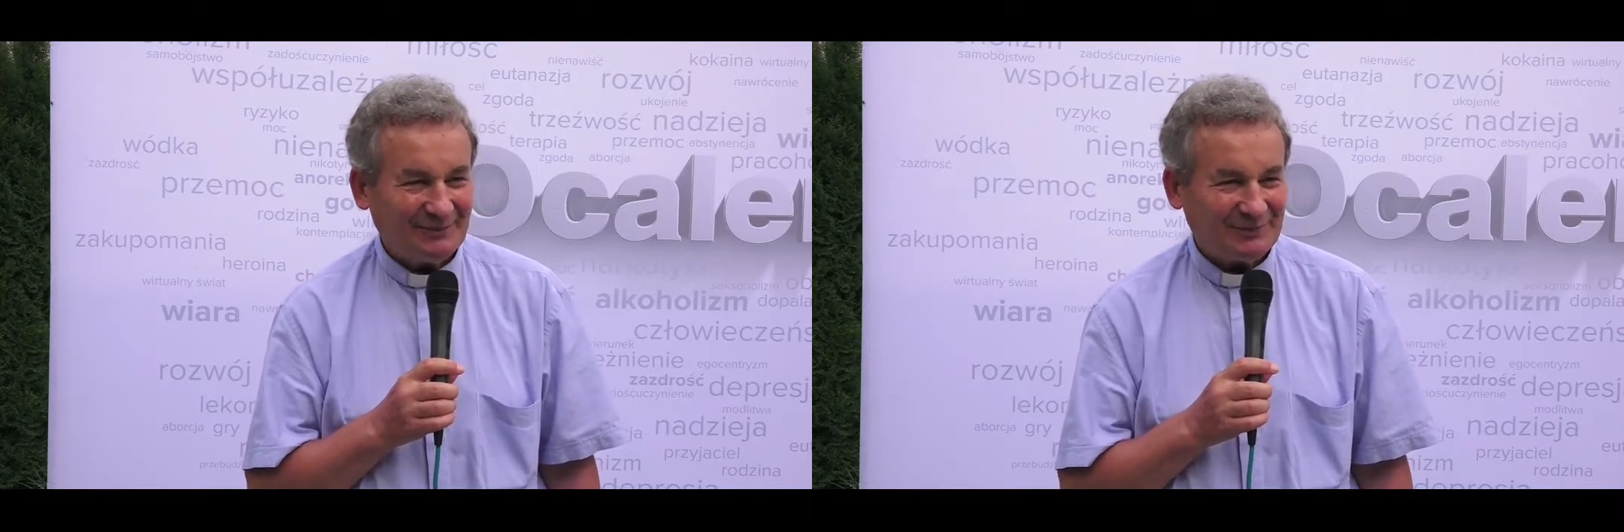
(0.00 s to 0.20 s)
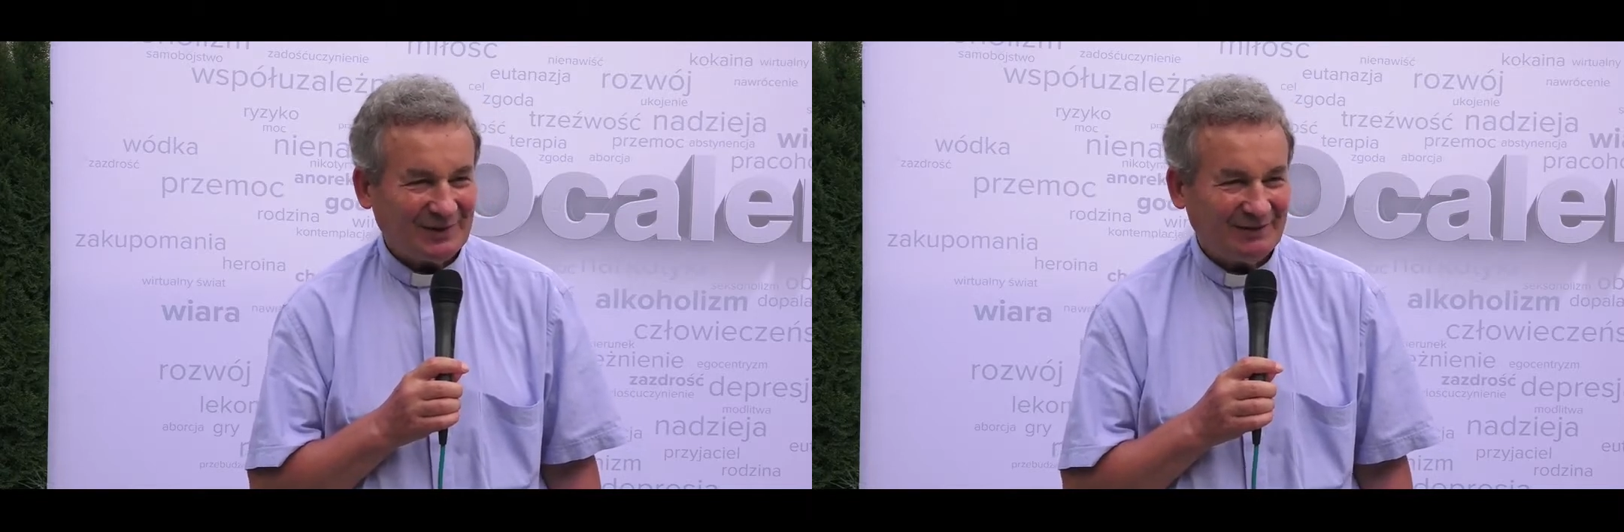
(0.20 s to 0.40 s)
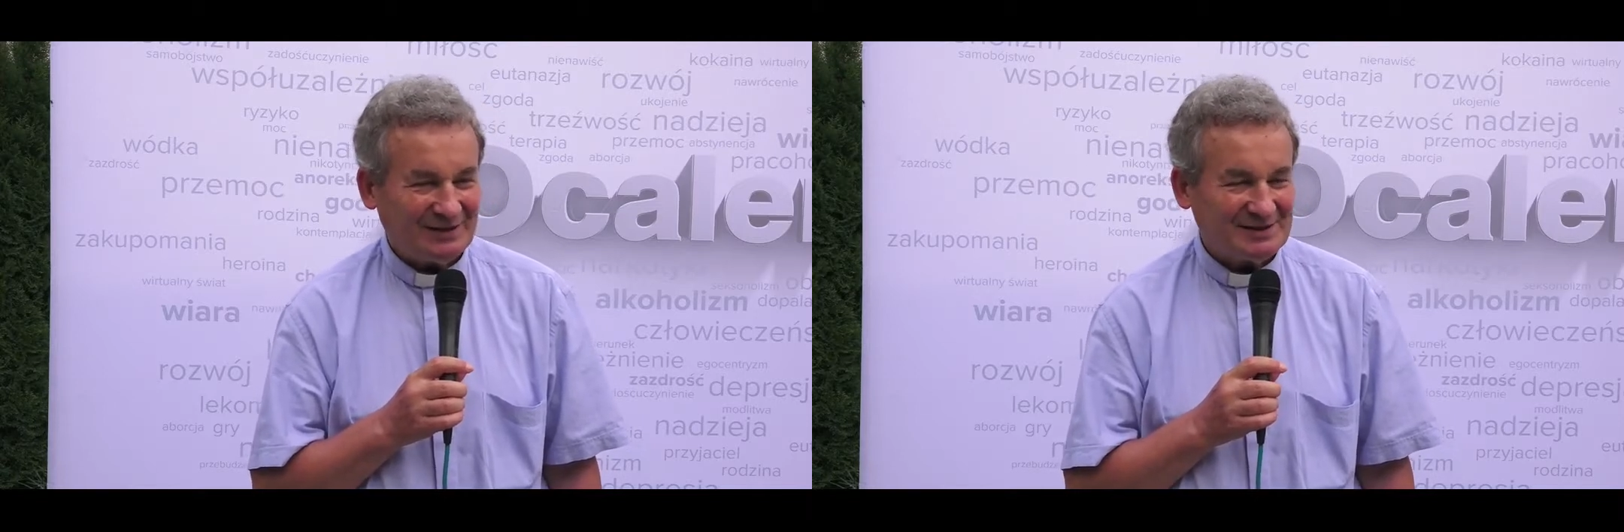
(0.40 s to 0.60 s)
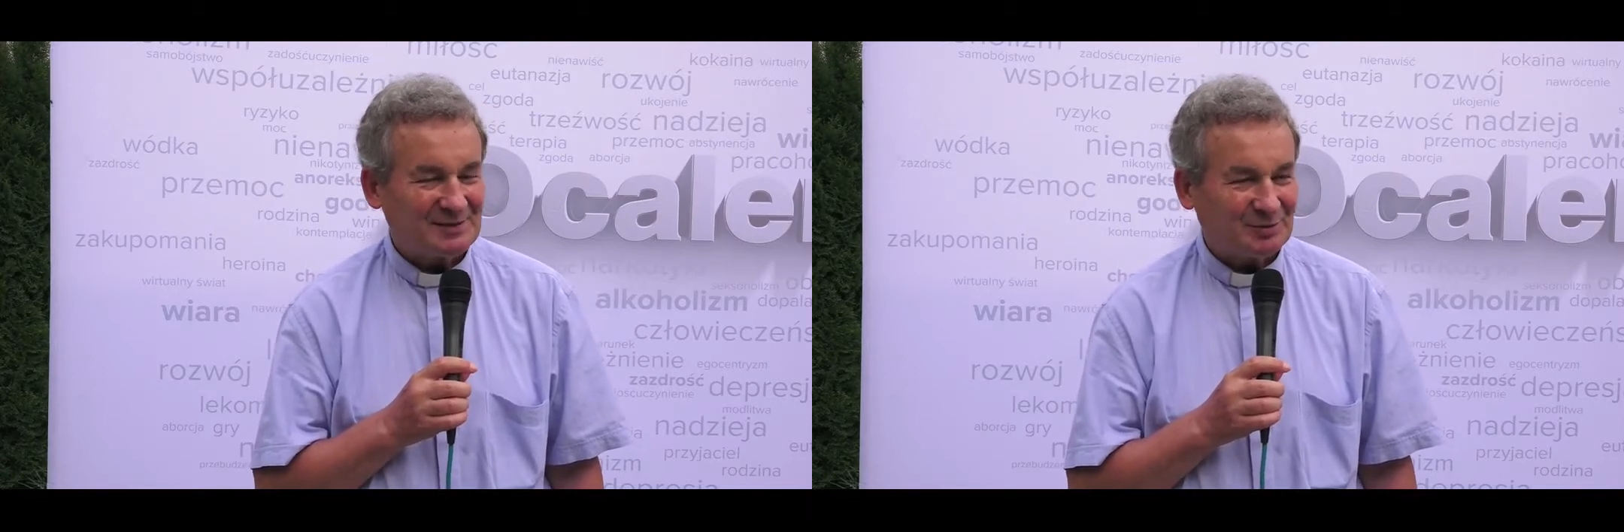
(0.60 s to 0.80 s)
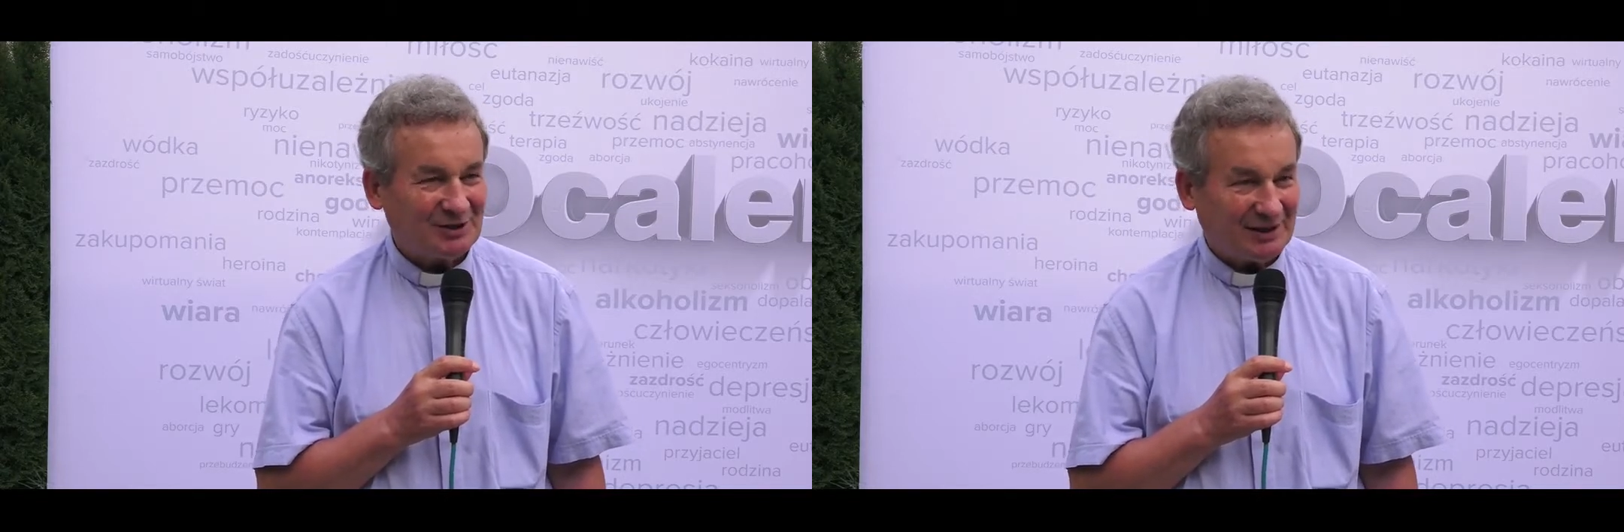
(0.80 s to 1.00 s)
więc te
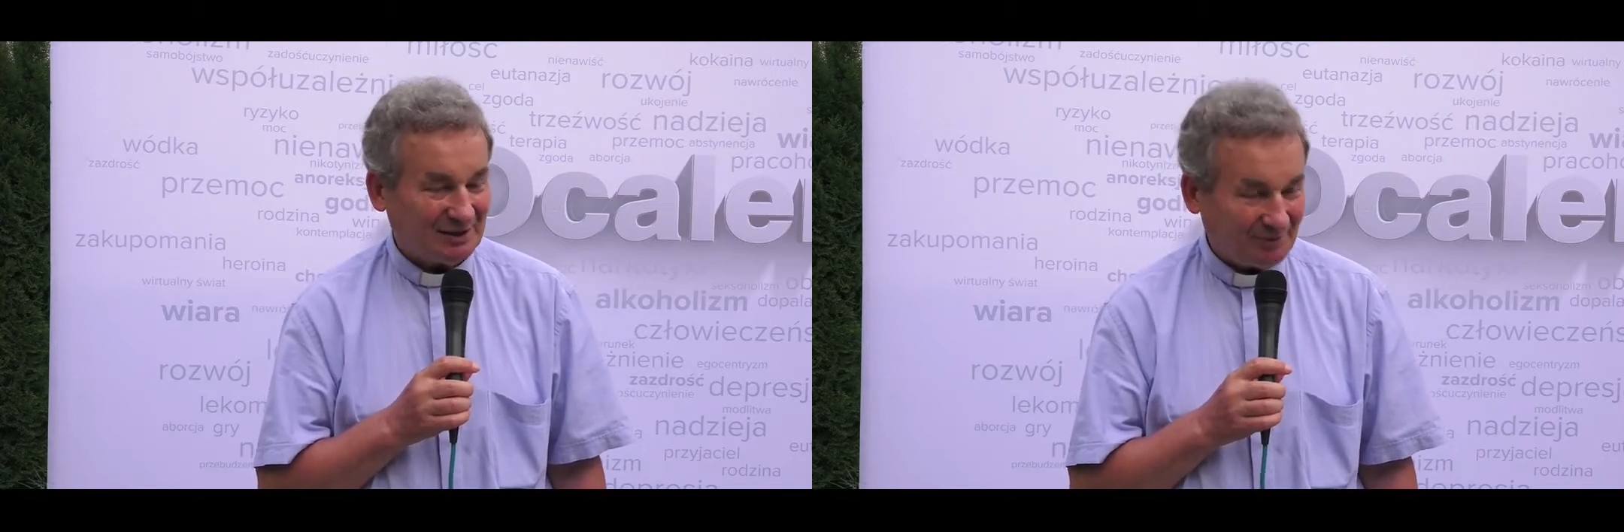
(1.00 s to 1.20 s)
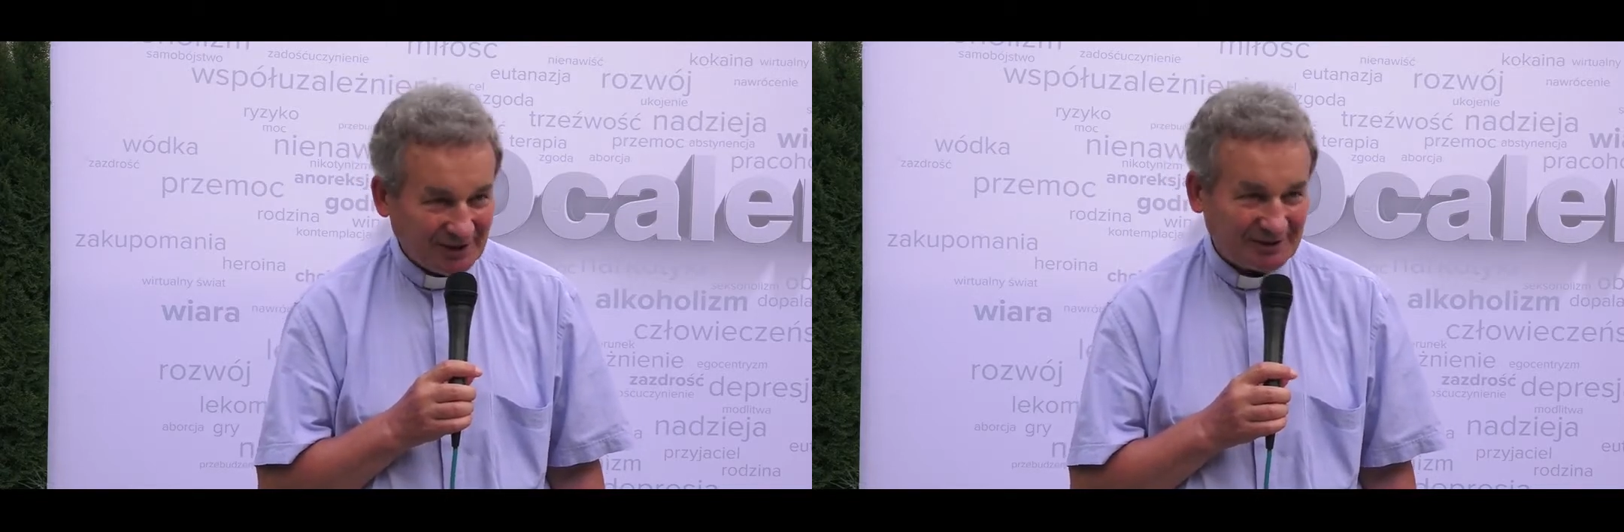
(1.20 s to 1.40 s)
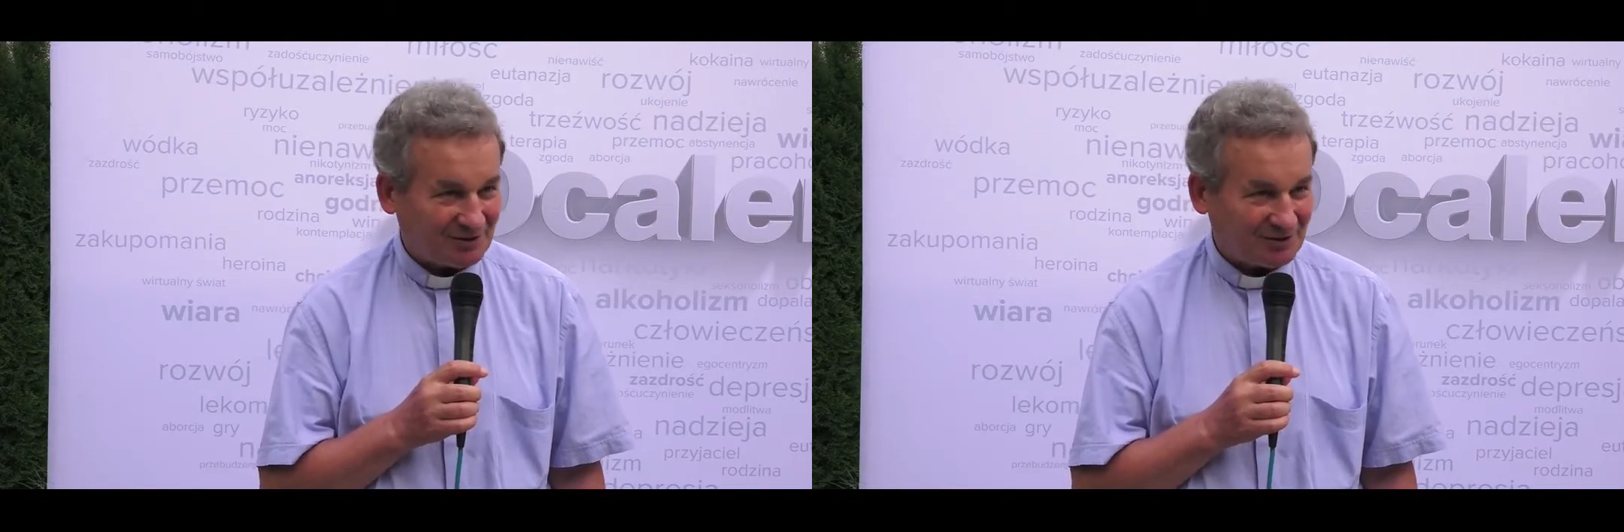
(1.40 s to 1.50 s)
spotkania mnie